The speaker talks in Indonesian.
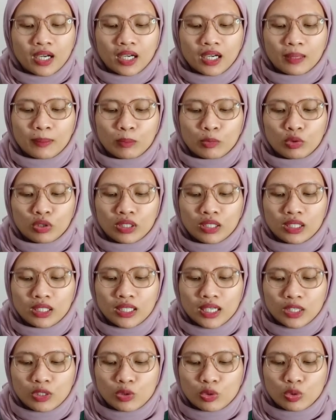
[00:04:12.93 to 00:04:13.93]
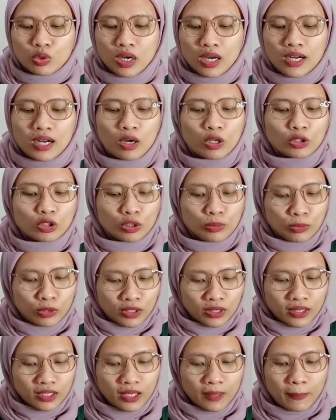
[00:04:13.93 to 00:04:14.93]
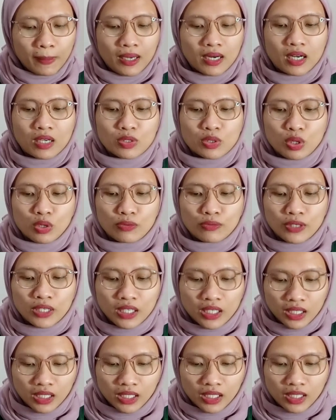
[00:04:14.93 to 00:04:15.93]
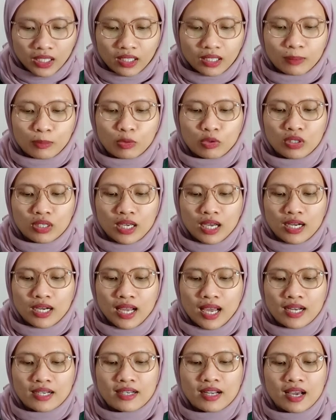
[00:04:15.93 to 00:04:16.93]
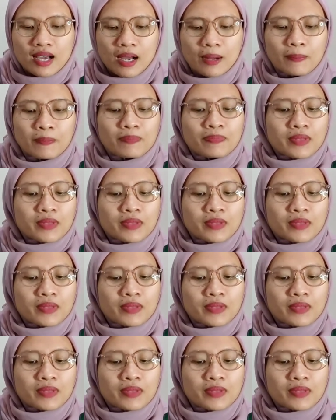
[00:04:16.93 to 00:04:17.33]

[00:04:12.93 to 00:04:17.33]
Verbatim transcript: kemudian juga ada otomotif ada souvenir kemudian ada